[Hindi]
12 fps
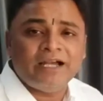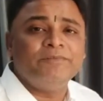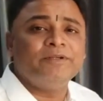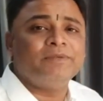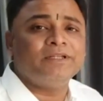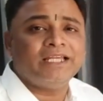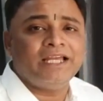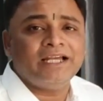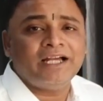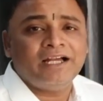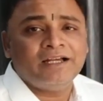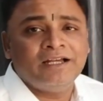आपने
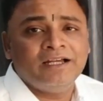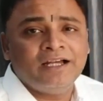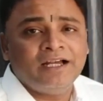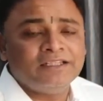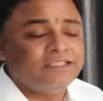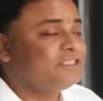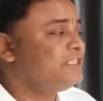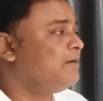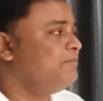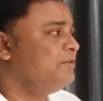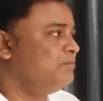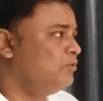बताया जैसे
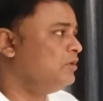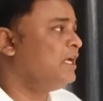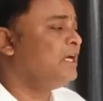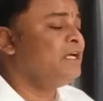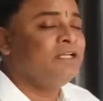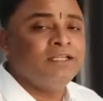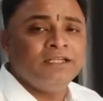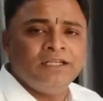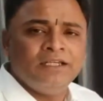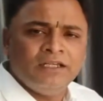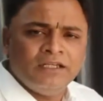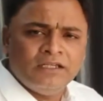आपने बोला
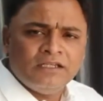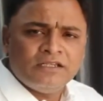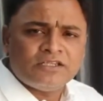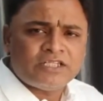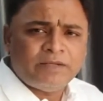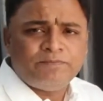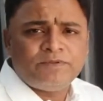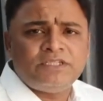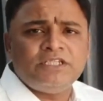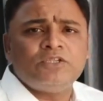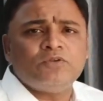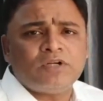सब
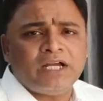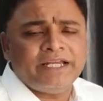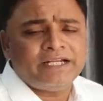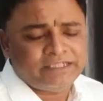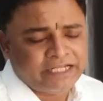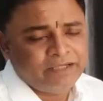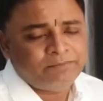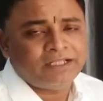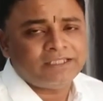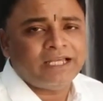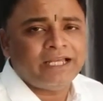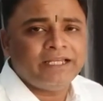चीज़ों का एक टाइम
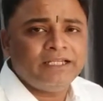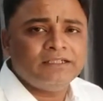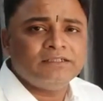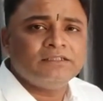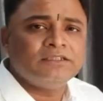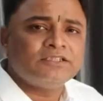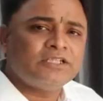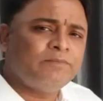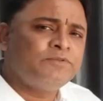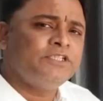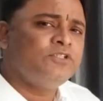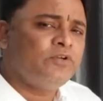आता है
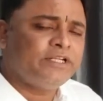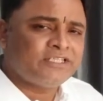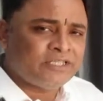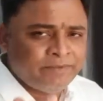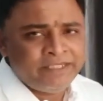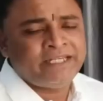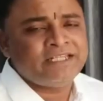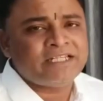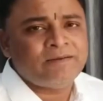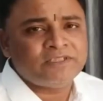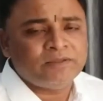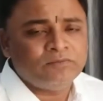सब चीज़ों एक समय के
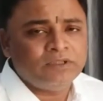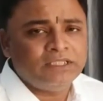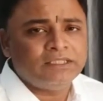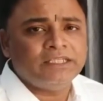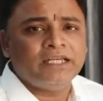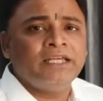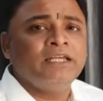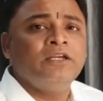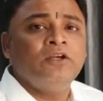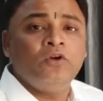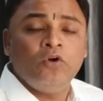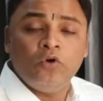हिसाब से मिलती है
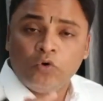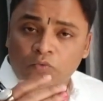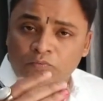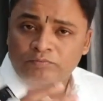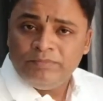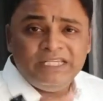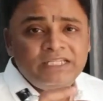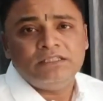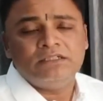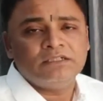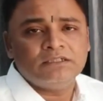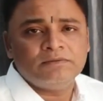उम्मीद
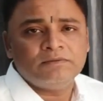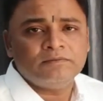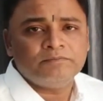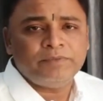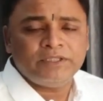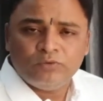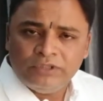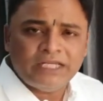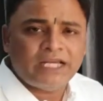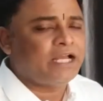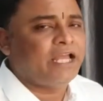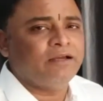पे
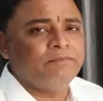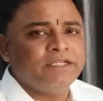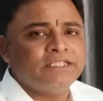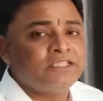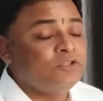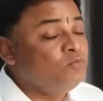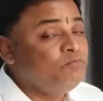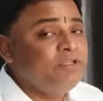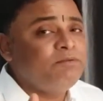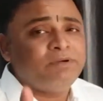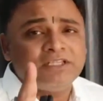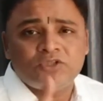दुनिया कायम है इसलिए
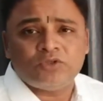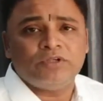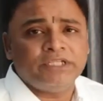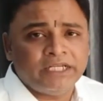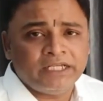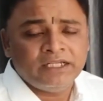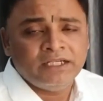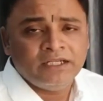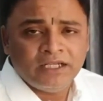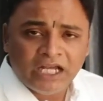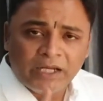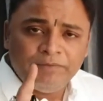उम्मीद मत छोड़िए
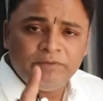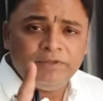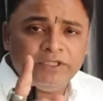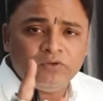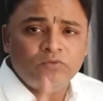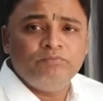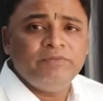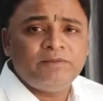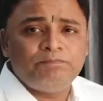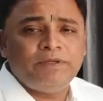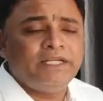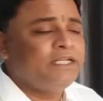अभी भी उम्मीद
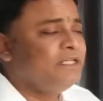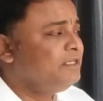पे